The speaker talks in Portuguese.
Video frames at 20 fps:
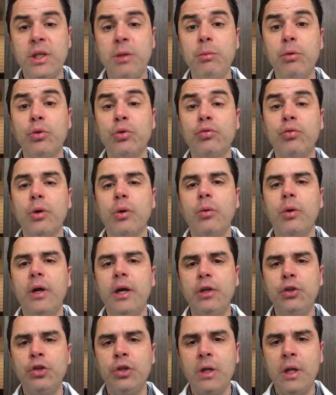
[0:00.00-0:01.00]
químicos foram
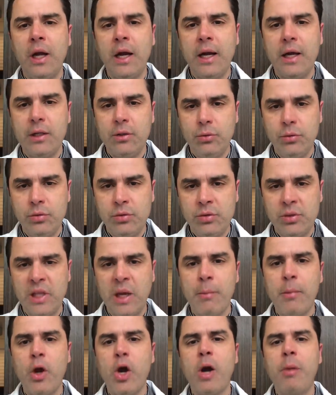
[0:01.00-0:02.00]
retirados
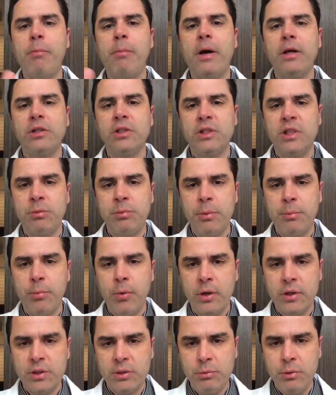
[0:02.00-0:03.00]
da maior parte dessas
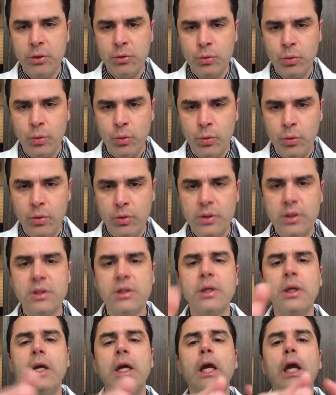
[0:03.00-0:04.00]
pipocas de
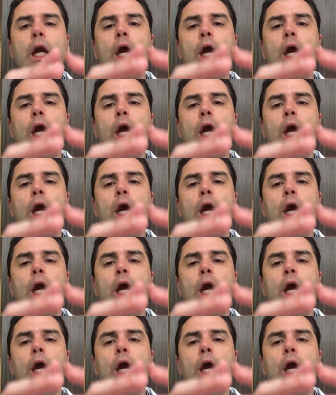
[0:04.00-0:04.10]
microondas,